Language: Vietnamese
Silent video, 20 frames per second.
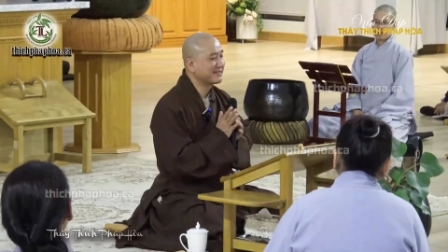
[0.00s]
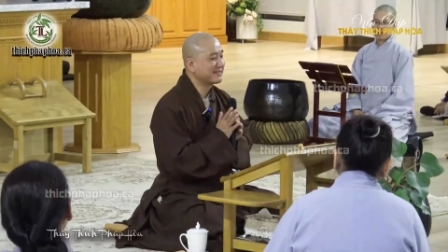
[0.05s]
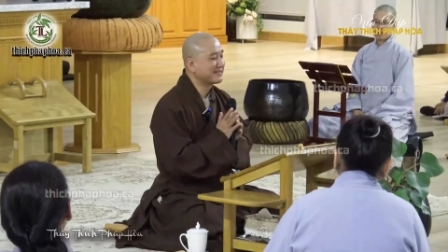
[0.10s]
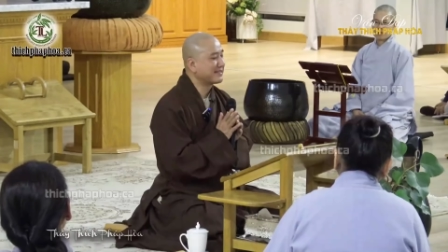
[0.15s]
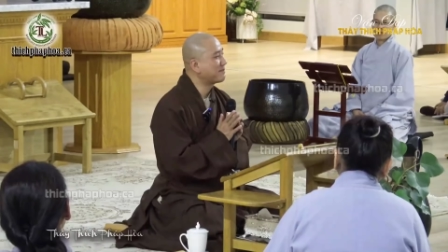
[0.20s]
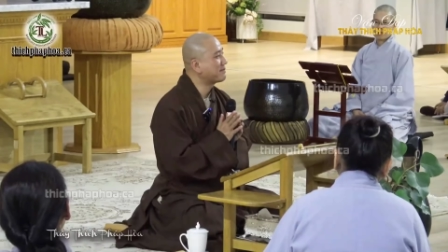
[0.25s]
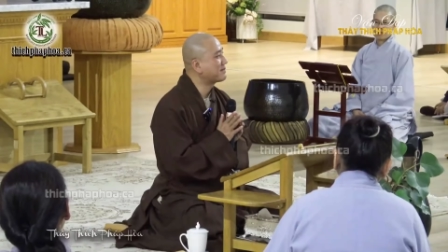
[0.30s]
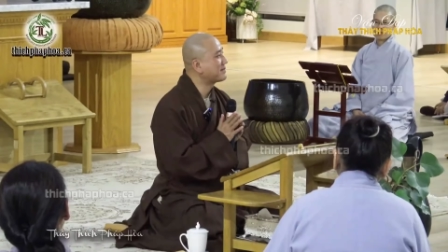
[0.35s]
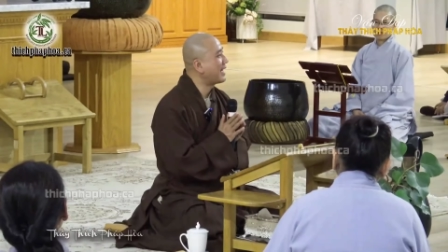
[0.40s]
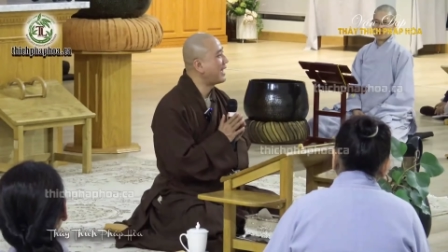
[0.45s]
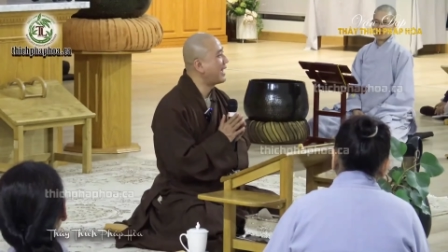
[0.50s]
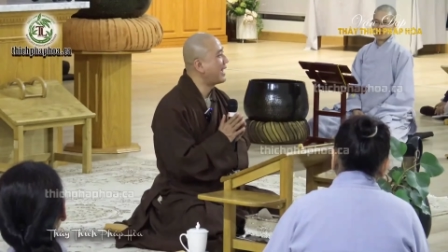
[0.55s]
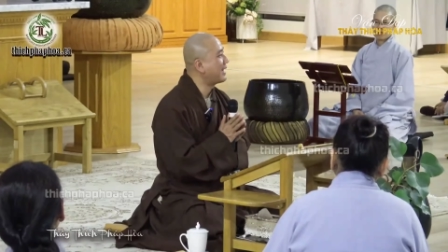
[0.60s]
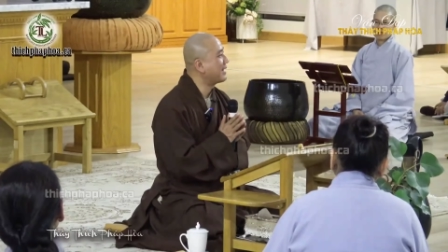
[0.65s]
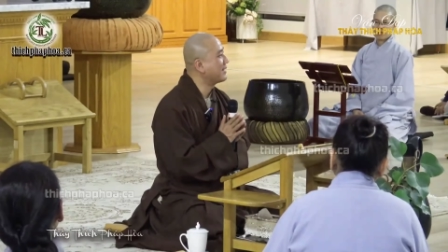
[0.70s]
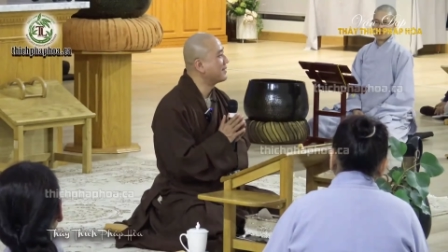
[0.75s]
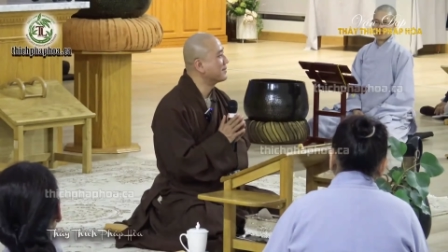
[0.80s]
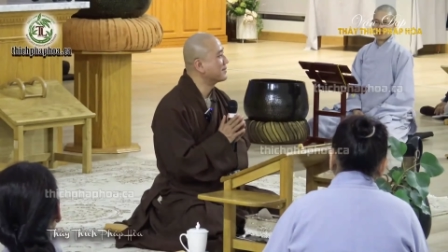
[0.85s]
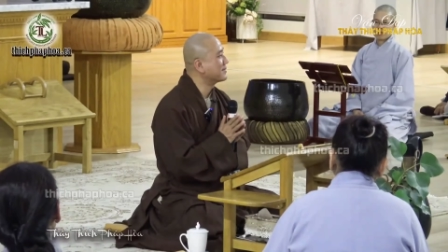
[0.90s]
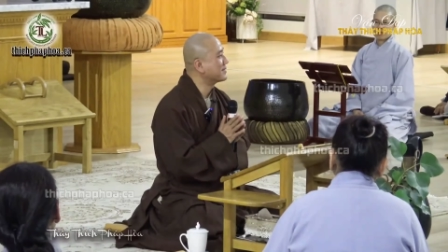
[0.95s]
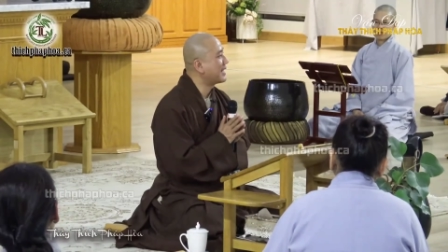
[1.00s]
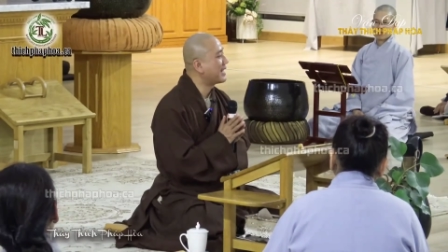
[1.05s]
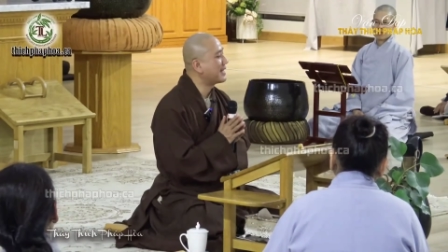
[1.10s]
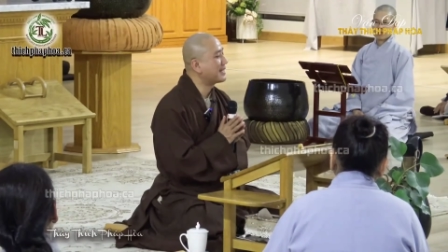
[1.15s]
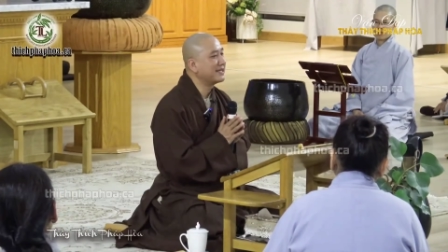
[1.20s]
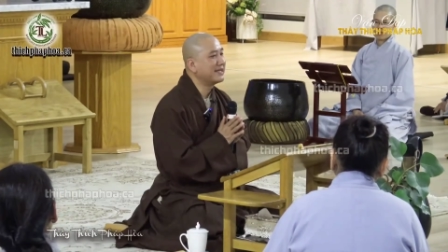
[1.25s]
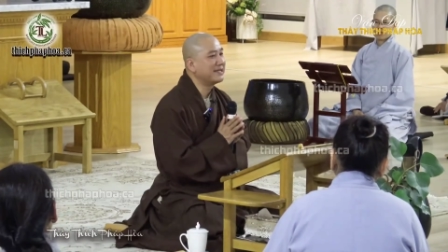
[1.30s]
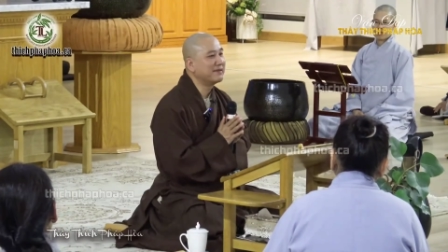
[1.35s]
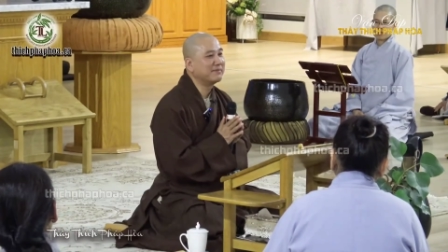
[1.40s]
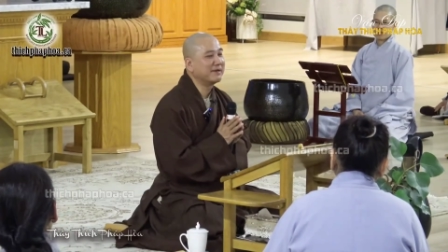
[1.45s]
chắp tay rồi
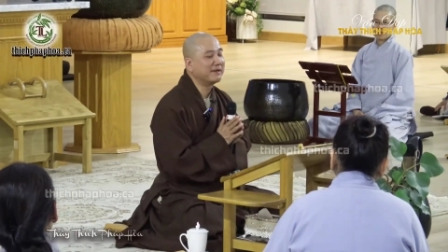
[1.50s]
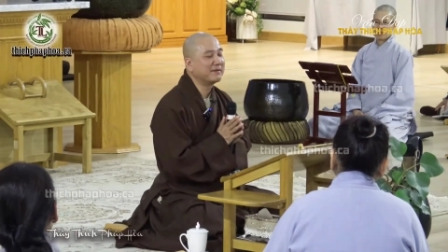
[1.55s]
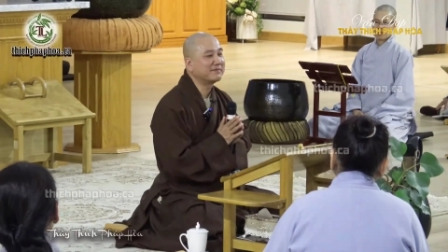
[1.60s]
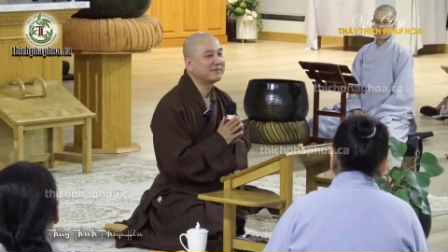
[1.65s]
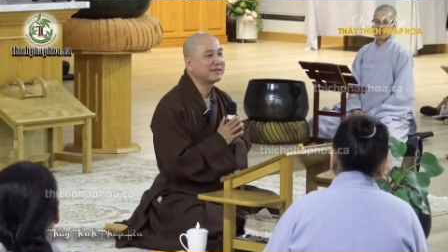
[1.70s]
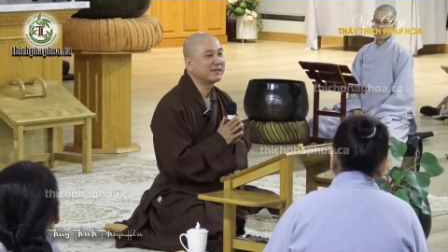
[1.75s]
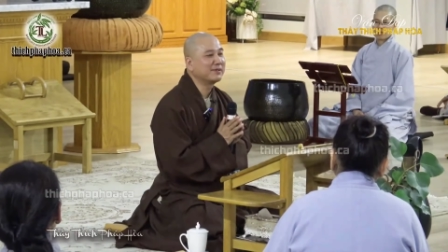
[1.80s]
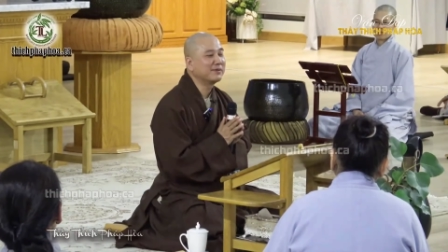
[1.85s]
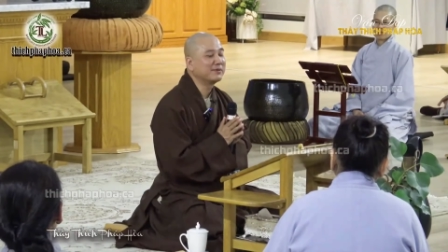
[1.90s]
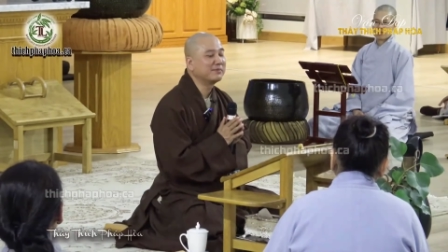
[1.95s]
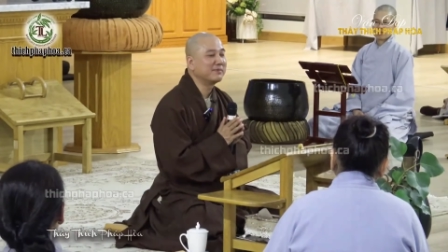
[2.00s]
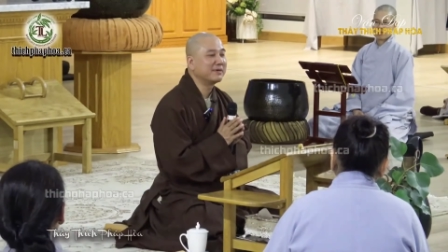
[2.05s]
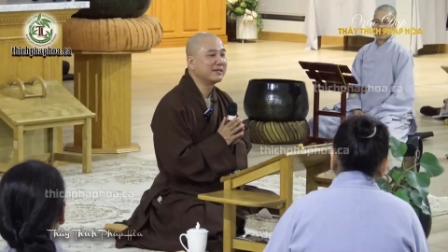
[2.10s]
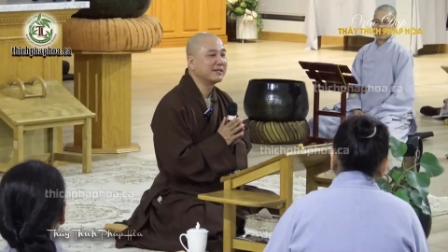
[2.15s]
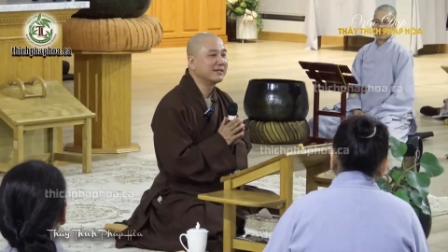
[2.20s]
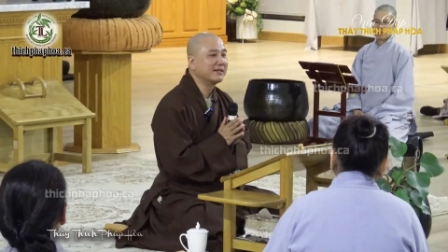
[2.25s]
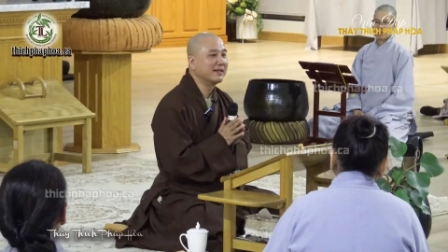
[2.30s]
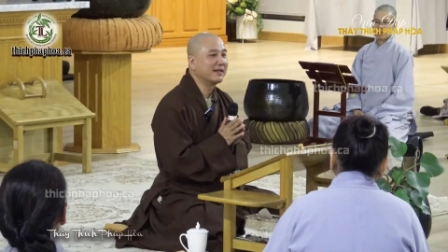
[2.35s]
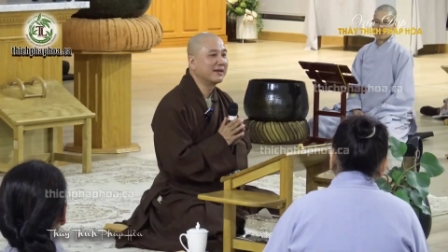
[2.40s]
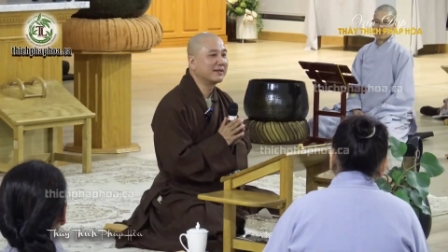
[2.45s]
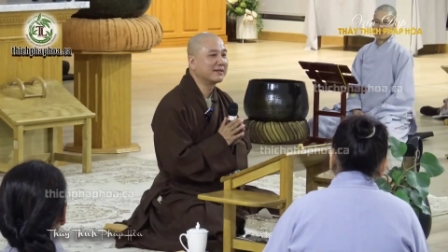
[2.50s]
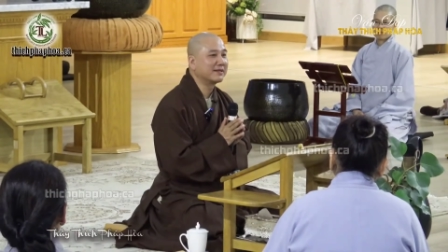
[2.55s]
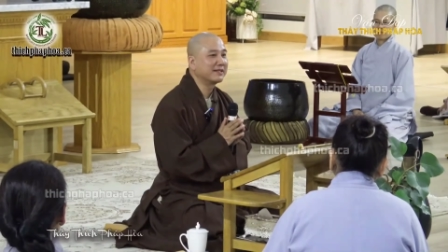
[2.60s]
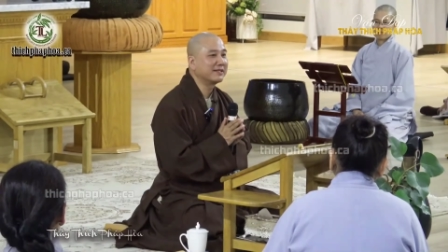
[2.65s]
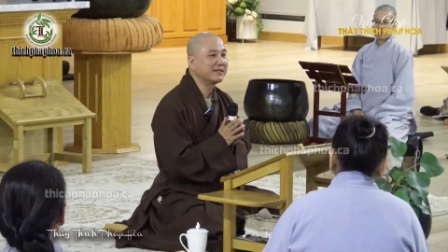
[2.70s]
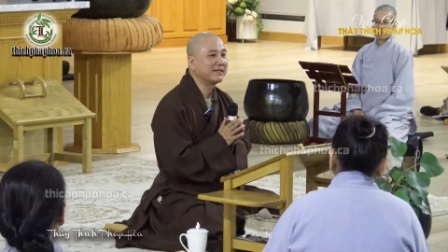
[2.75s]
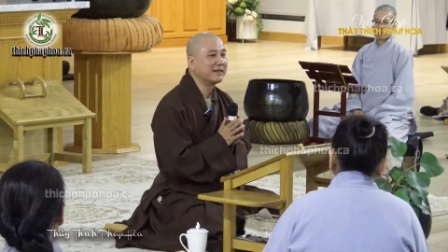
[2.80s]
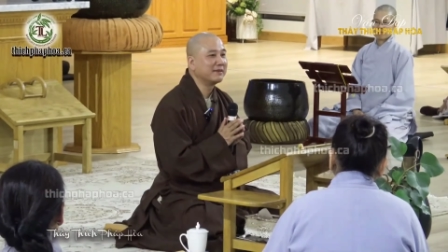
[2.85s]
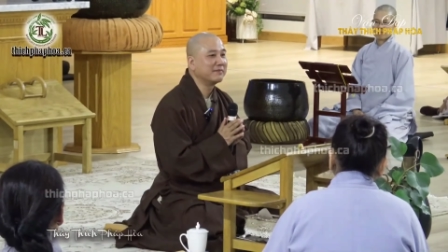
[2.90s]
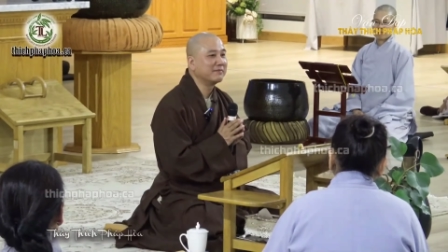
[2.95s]
trang nghiêm lắm. Cái lúc mà đi lên
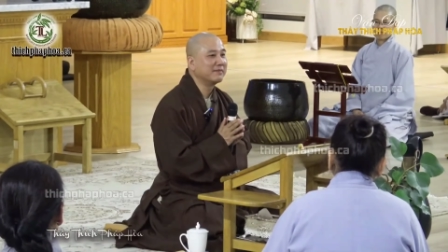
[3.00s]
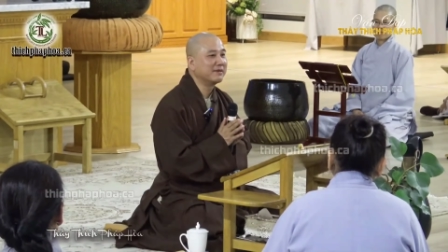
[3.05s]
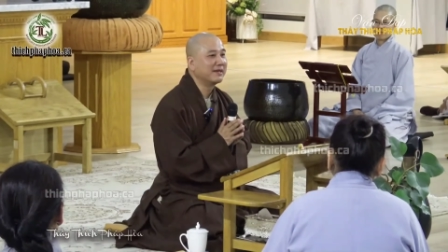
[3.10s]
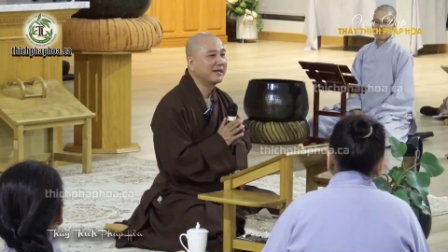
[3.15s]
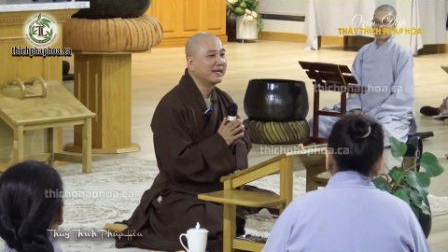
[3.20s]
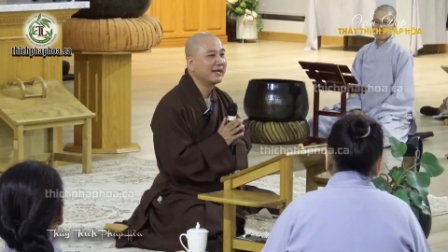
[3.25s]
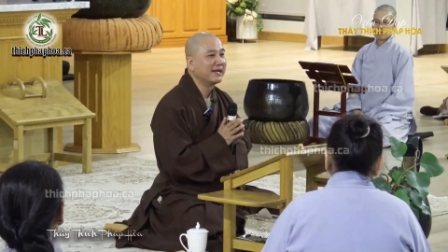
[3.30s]
cái niệm